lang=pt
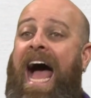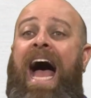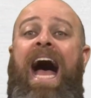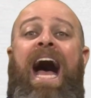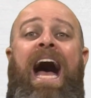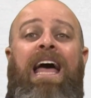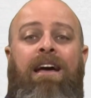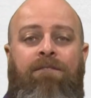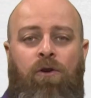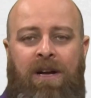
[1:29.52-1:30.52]
A
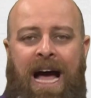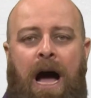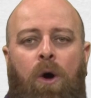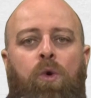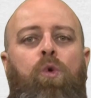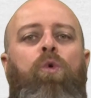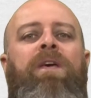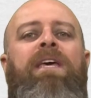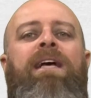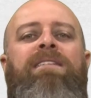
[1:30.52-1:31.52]
é a vogal, o
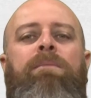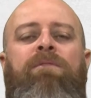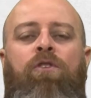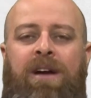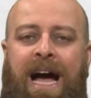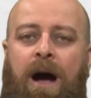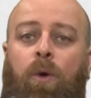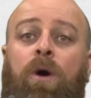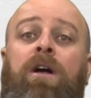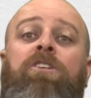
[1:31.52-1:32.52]
I é
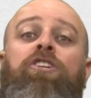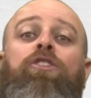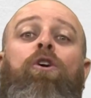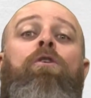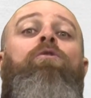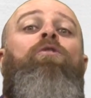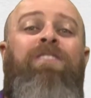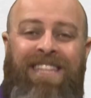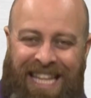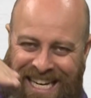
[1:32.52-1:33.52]
semivogal.
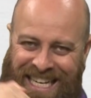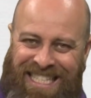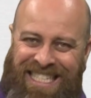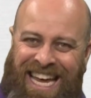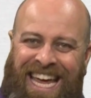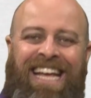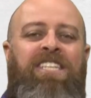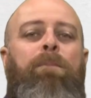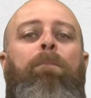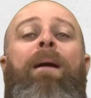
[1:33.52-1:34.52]
Ditongo
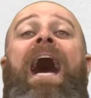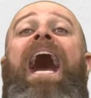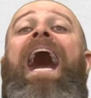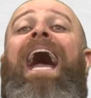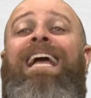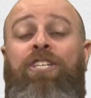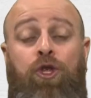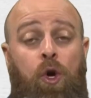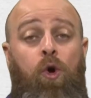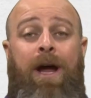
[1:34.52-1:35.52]
decrescente, pai.
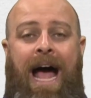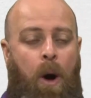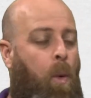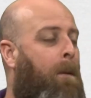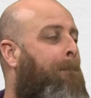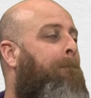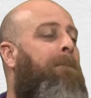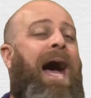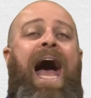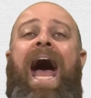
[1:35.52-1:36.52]
Ditongo oral,
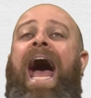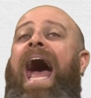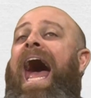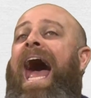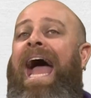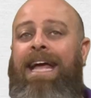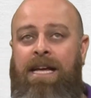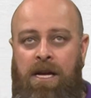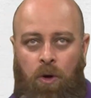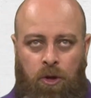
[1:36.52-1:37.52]
pai.
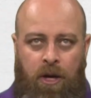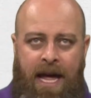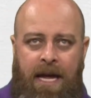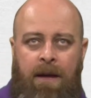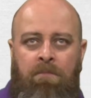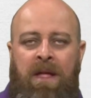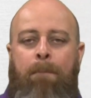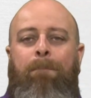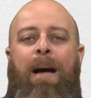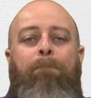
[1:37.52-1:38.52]
Outro aí,
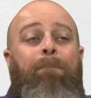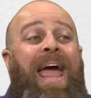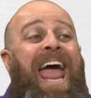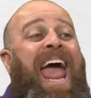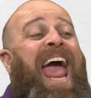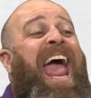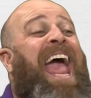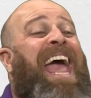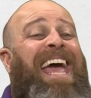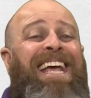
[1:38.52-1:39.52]

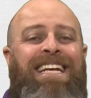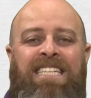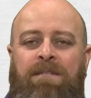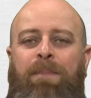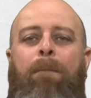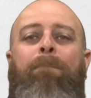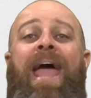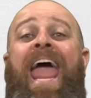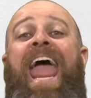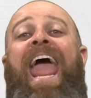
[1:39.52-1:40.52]
papéis,
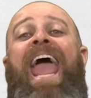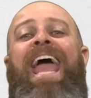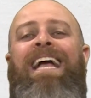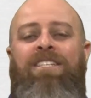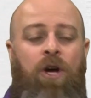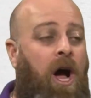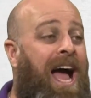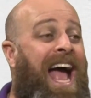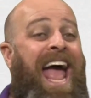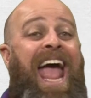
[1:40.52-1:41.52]
papéis, ó.
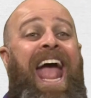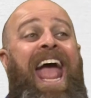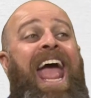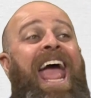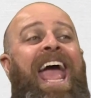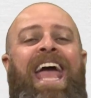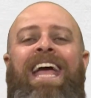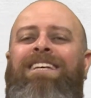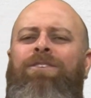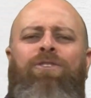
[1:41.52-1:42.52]

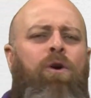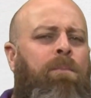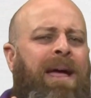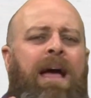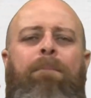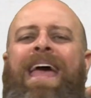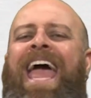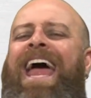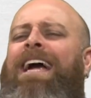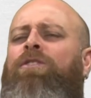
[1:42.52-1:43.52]
És, o som bem
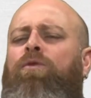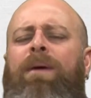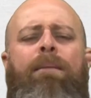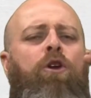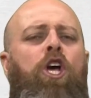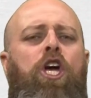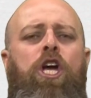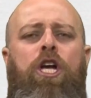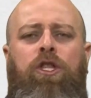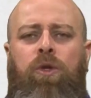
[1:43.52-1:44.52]
aberto, bem
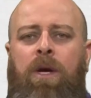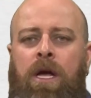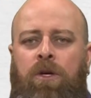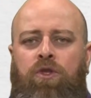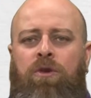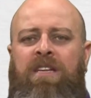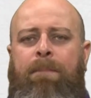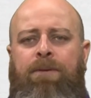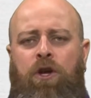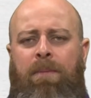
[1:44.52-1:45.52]
bonito, o som
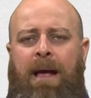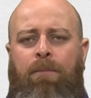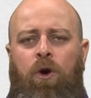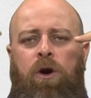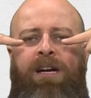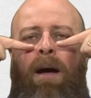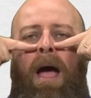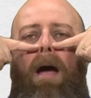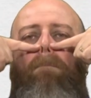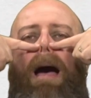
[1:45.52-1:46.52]
sai só pela boca,
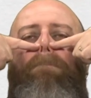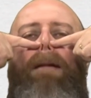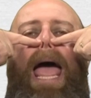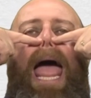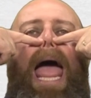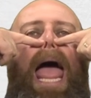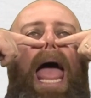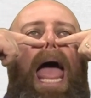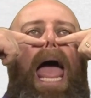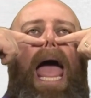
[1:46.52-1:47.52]

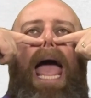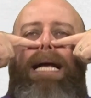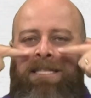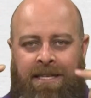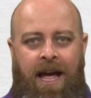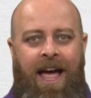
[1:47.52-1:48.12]
papéis,